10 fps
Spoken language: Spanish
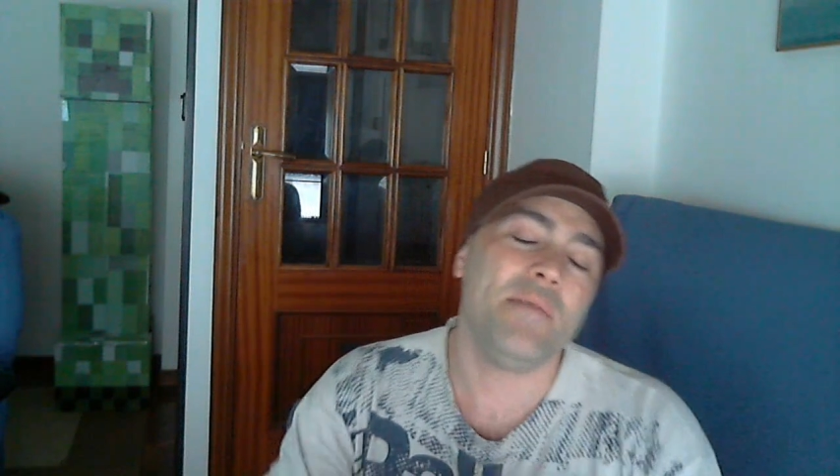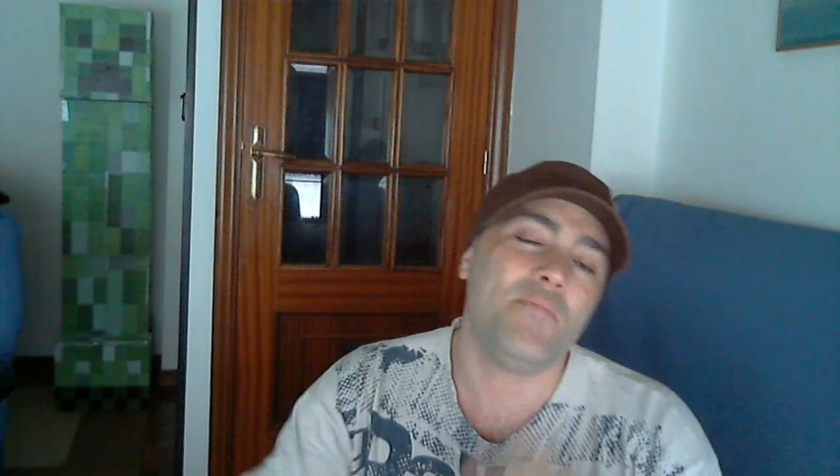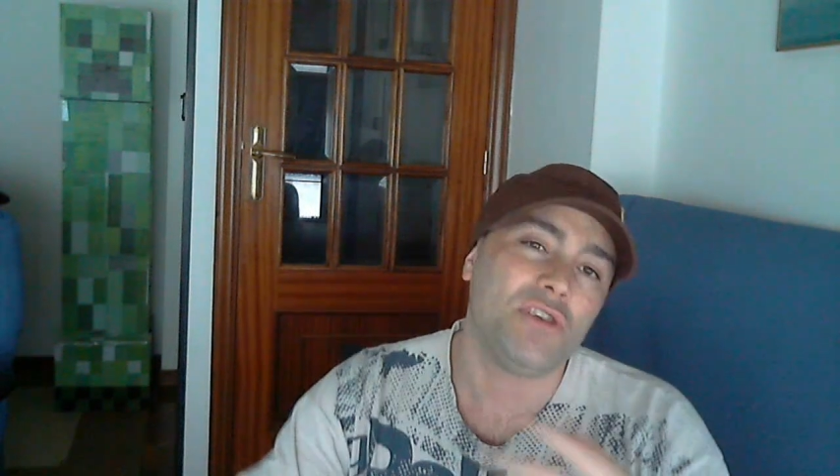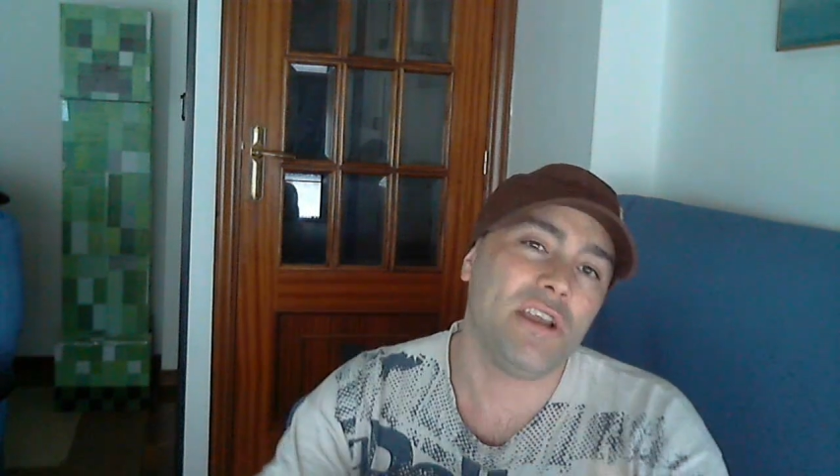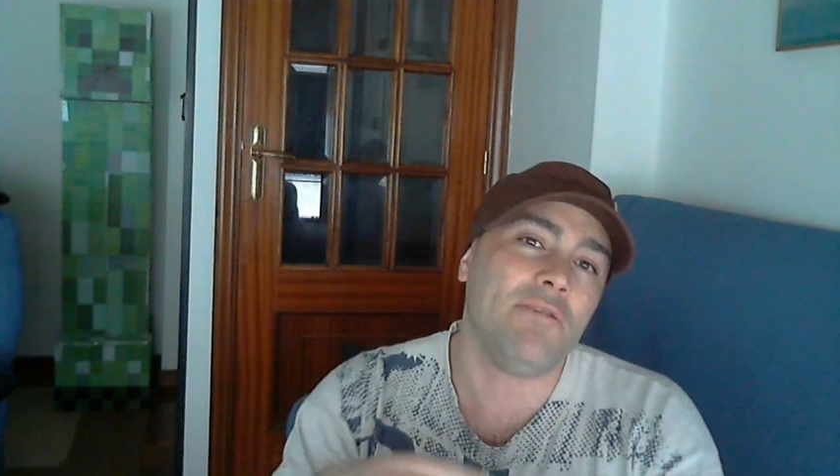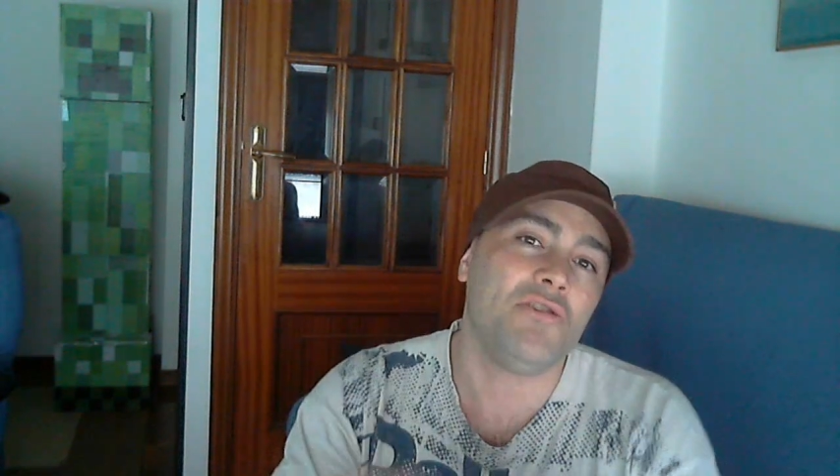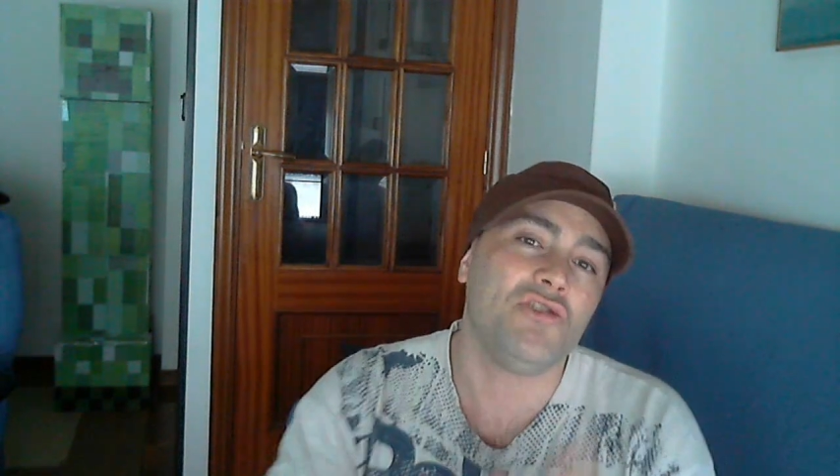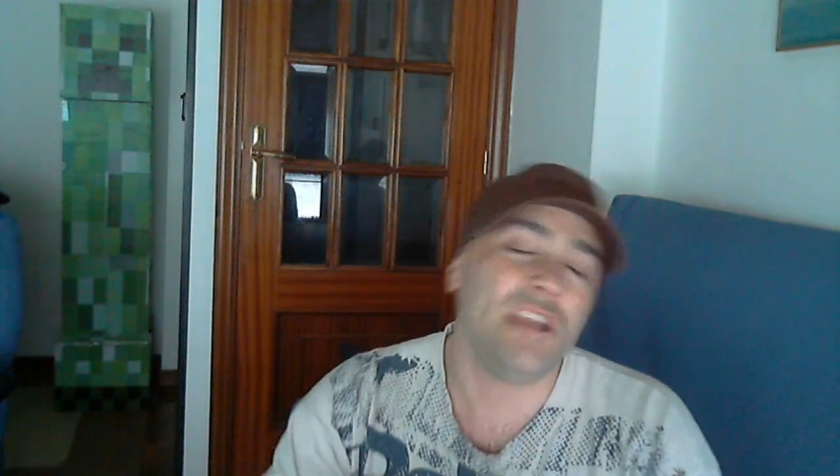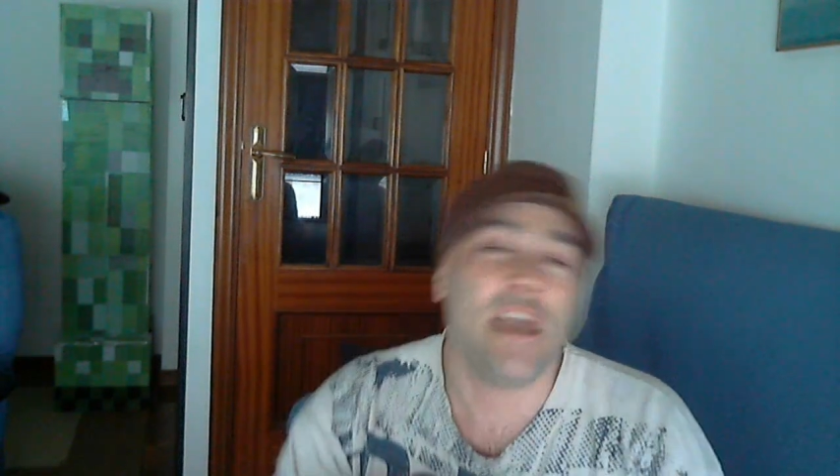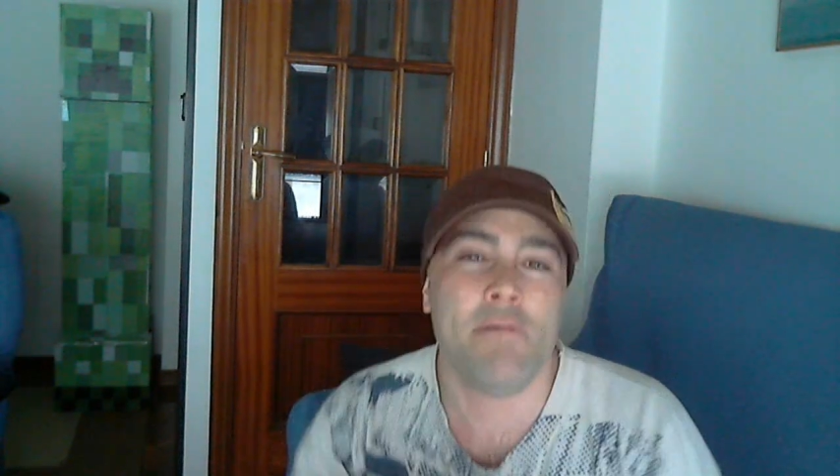pues era cuando se
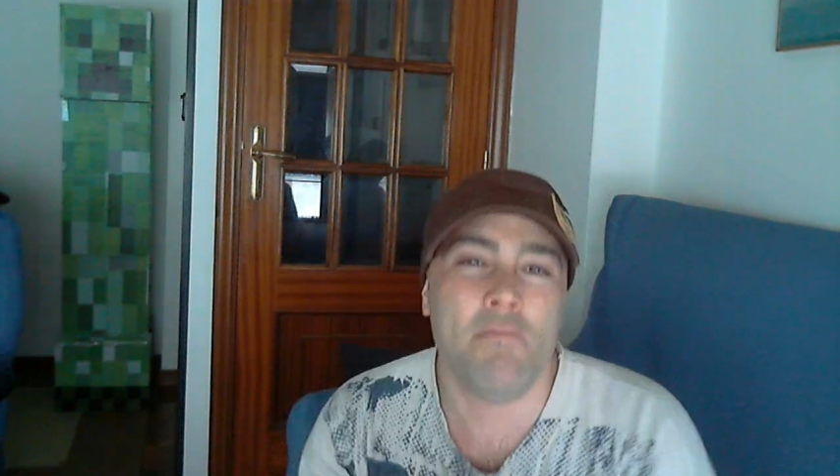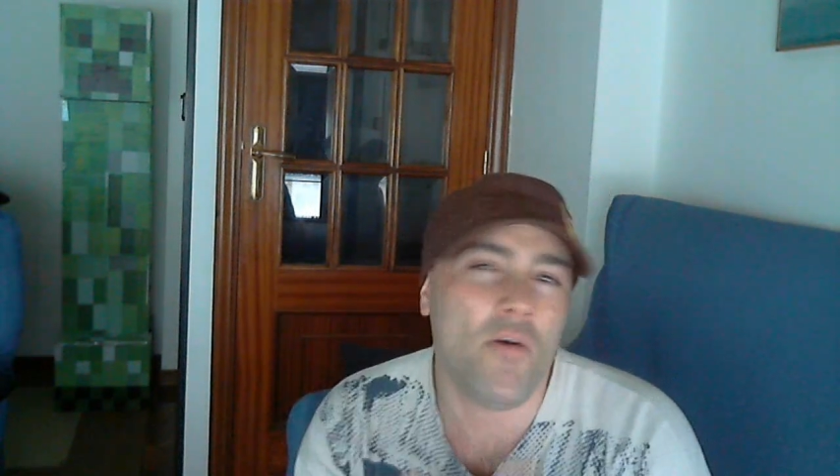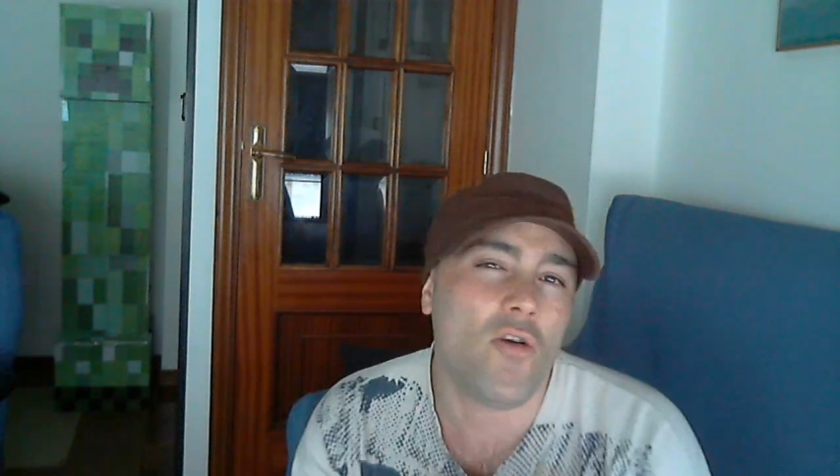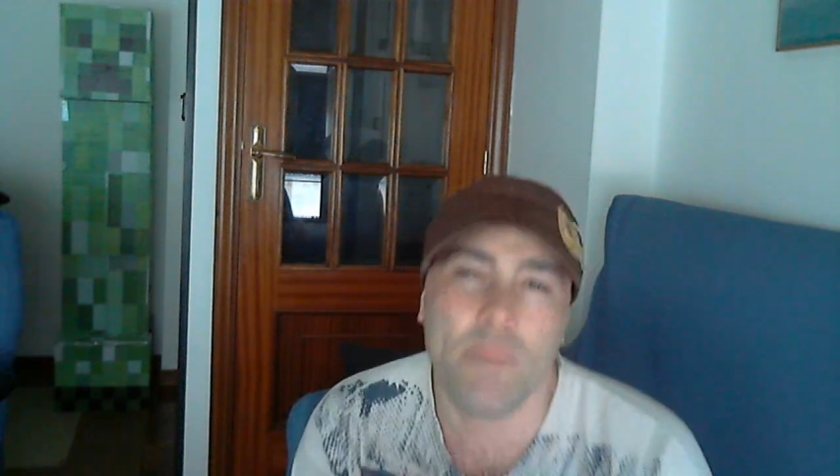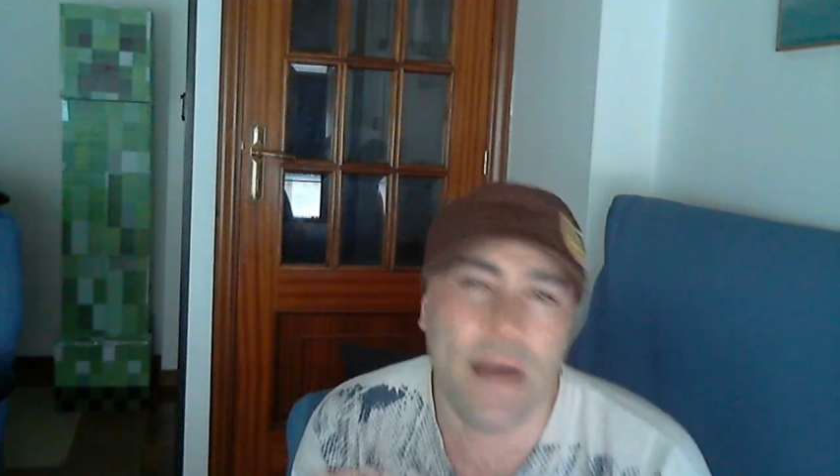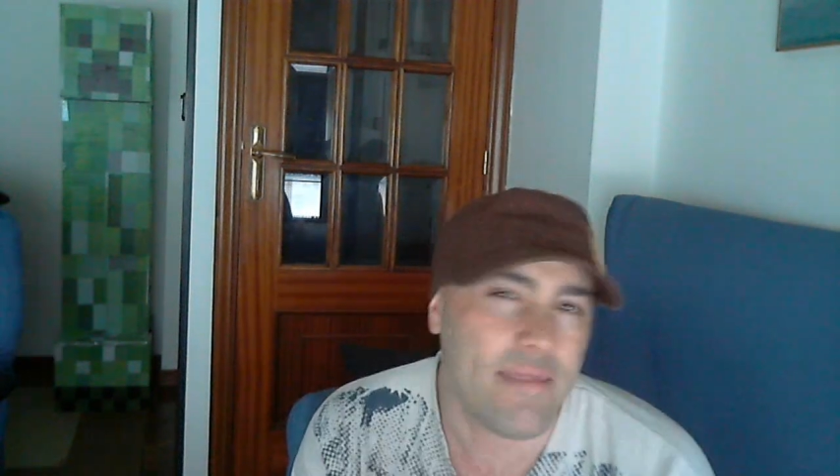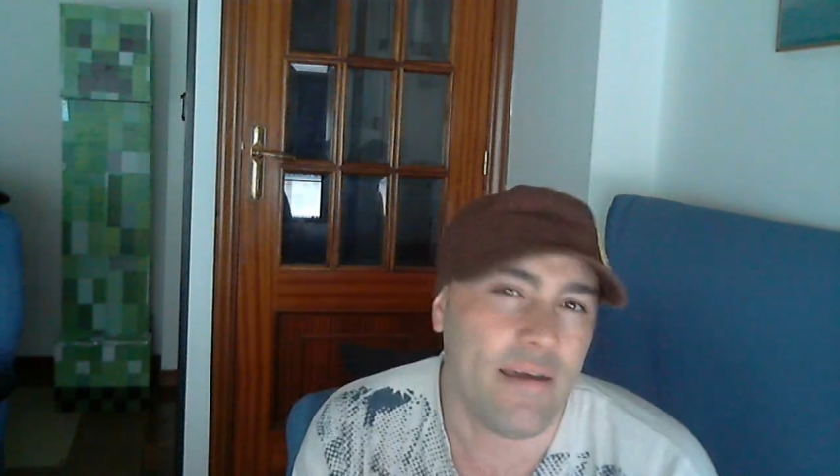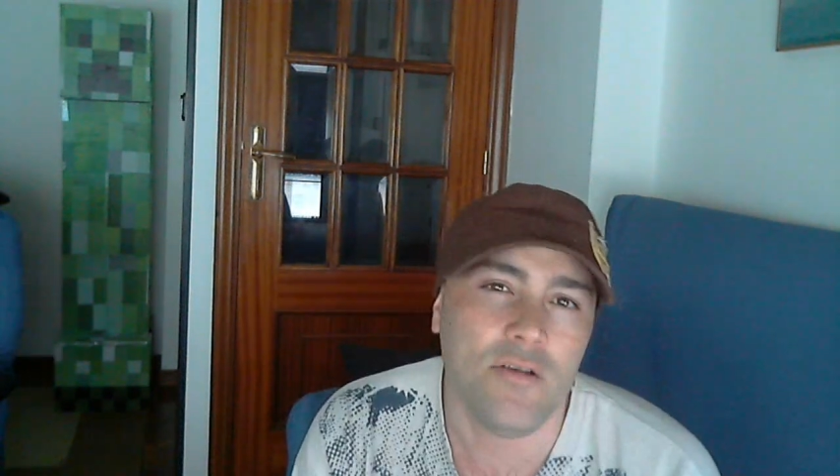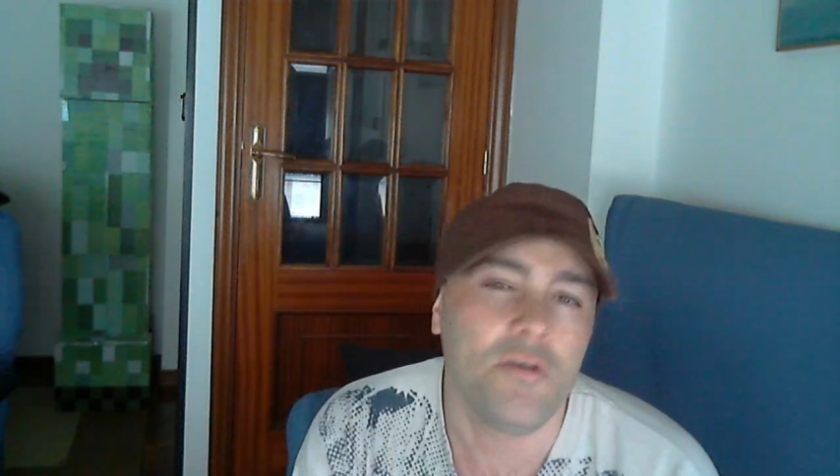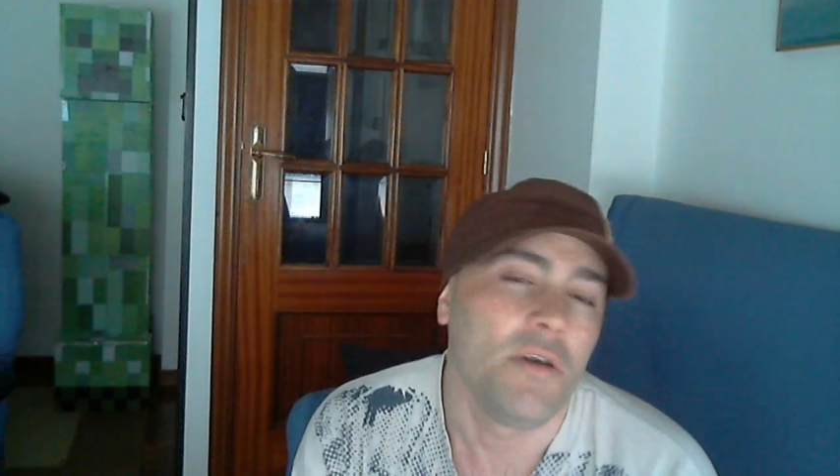liaba un poco parda,
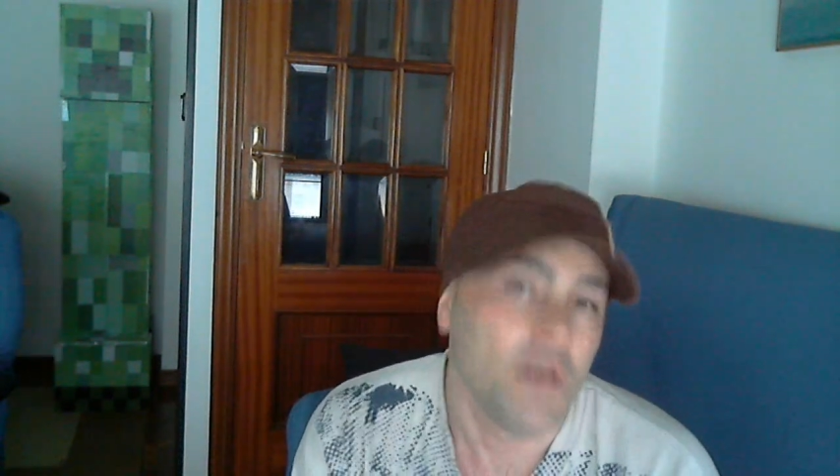¿no?